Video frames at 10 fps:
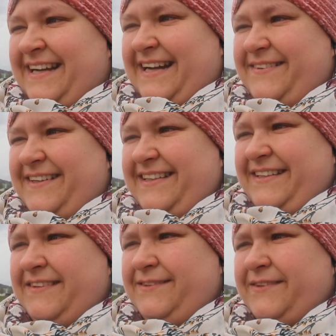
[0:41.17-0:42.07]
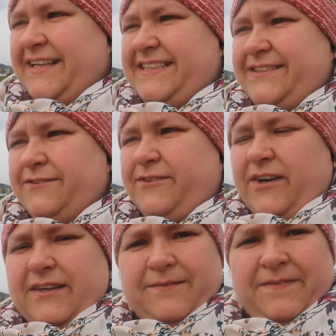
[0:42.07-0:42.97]
Aber ich versuche jetzt zu
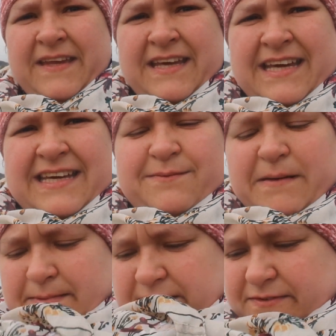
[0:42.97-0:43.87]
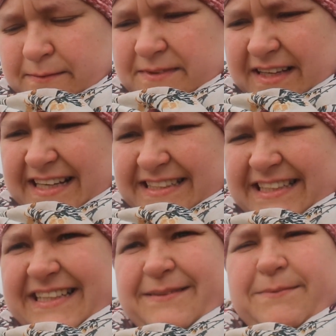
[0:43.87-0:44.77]
walken. Ich habe jetzt
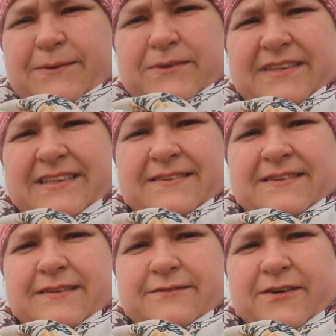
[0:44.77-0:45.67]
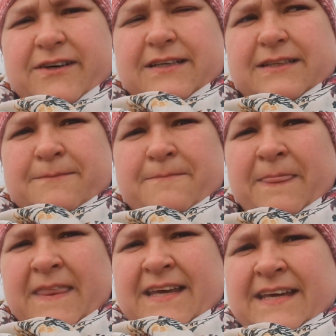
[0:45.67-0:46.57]
35 Minuten gewalkt
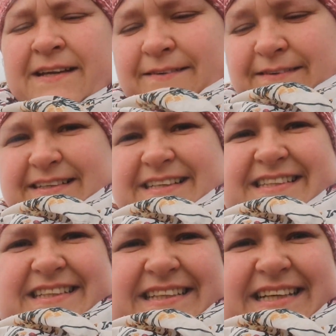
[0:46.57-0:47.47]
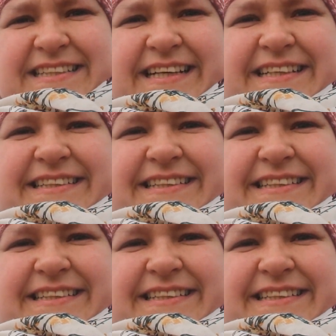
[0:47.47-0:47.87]
und es sind jetzt